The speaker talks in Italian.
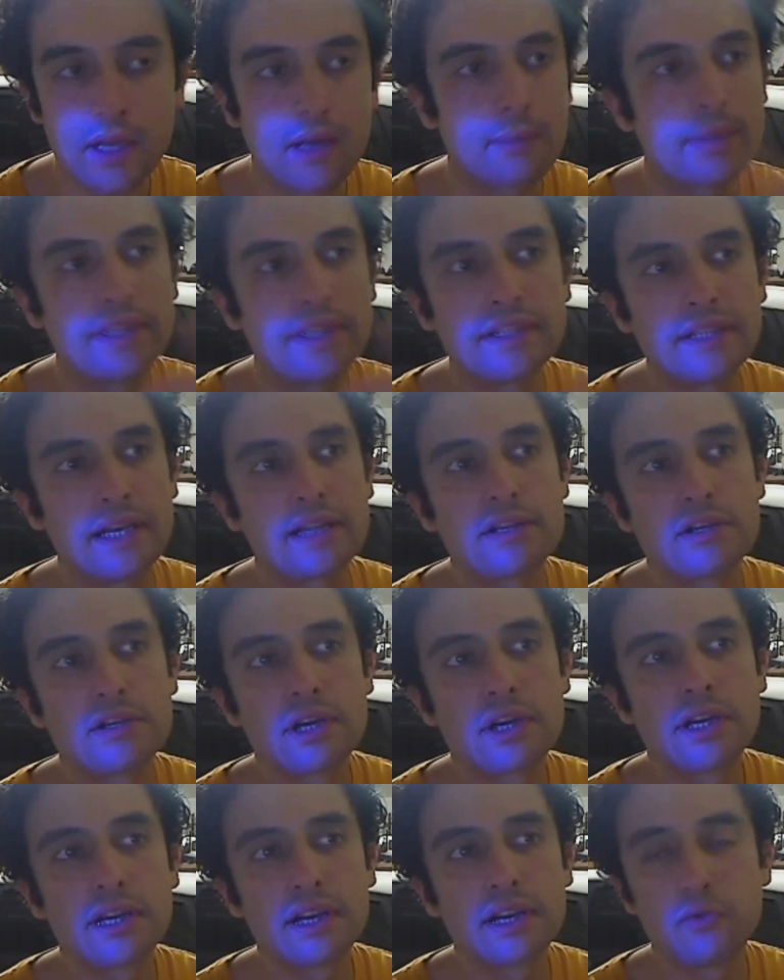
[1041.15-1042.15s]

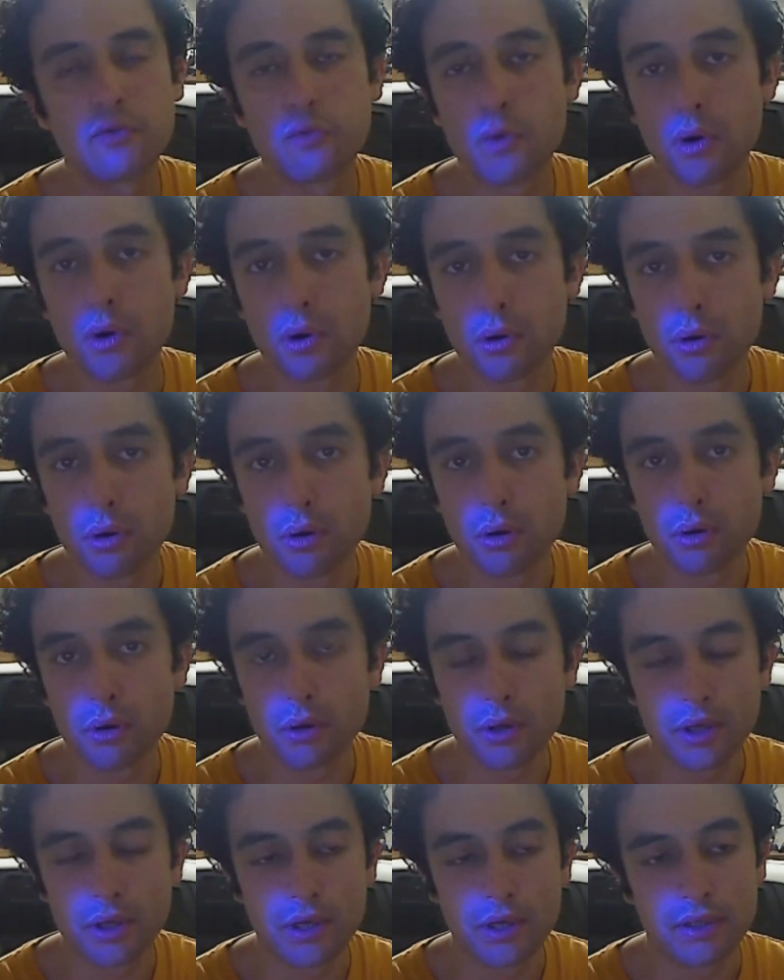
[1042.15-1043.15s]
Pensateci, anche il fuoco
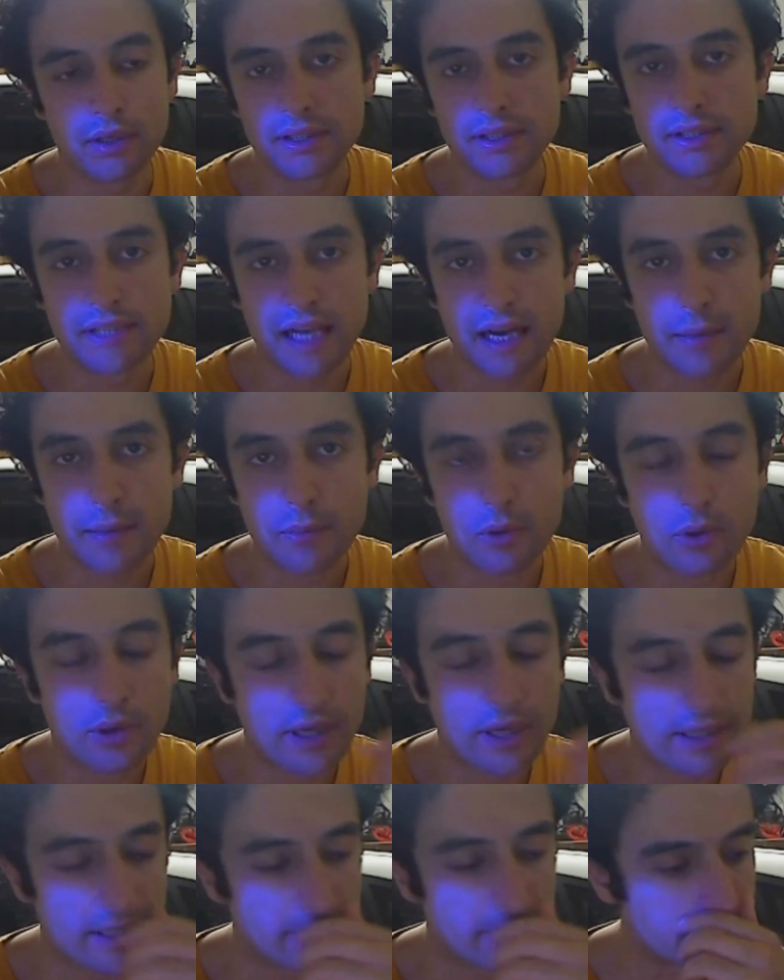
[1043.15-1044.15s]
di Sabo
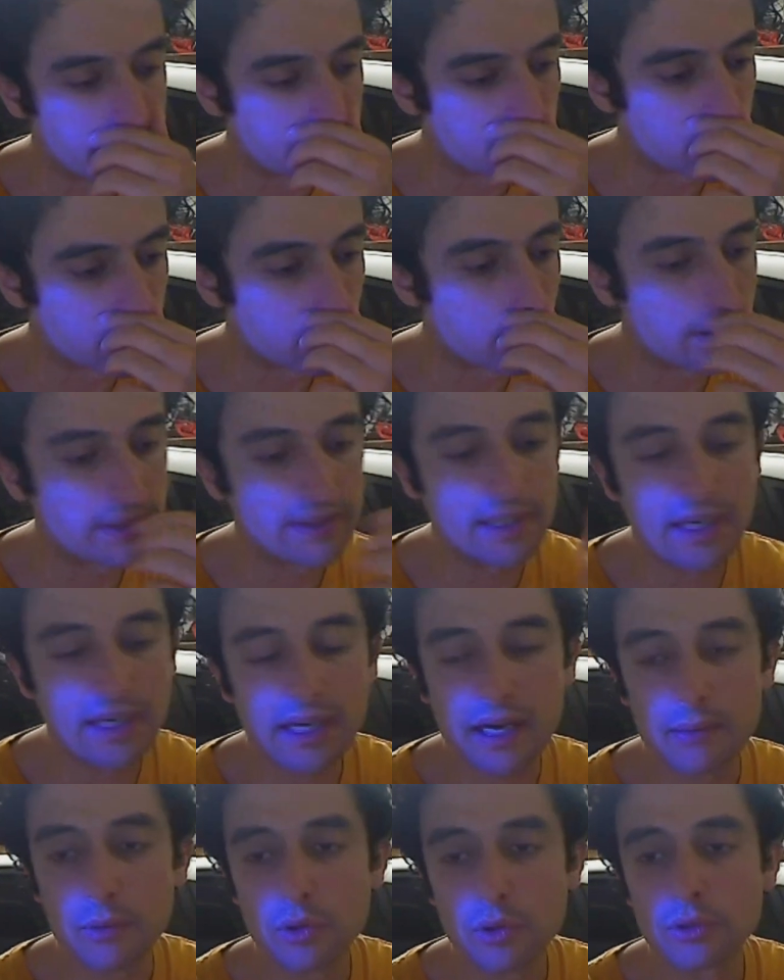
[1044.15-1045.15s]
adesso si
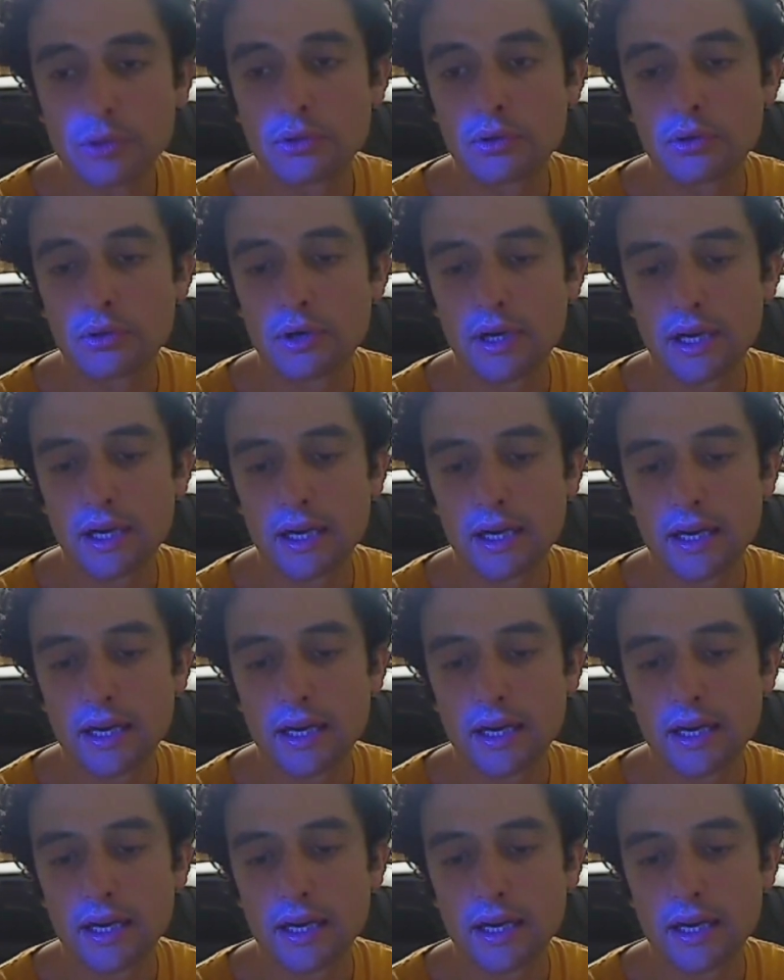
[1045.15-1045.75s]
lega molto